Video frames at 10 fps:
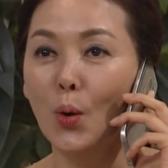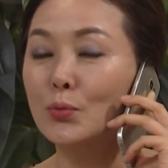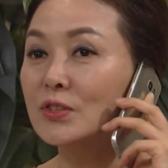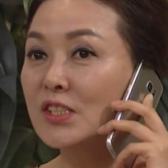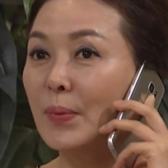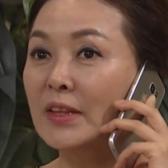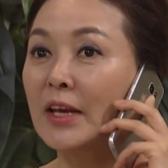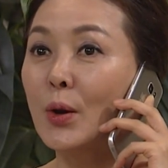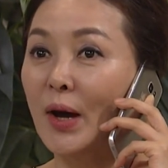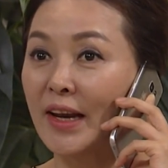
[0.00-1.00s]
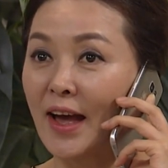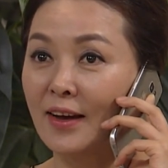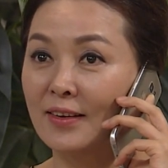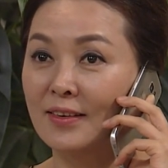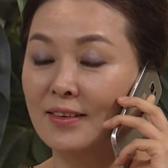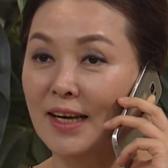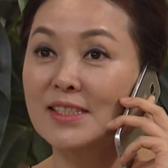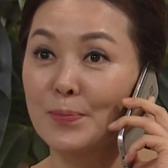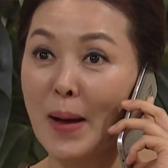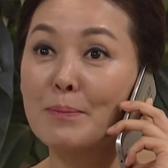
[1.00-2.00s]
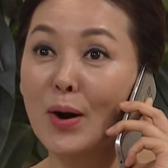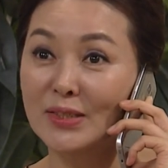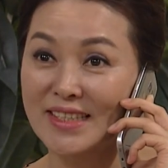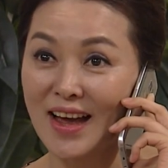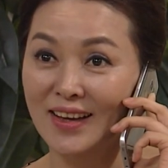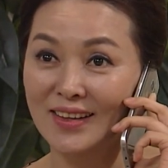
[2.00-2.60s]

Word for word: 오늘 집에 데려와라. 같이 밥 먹자.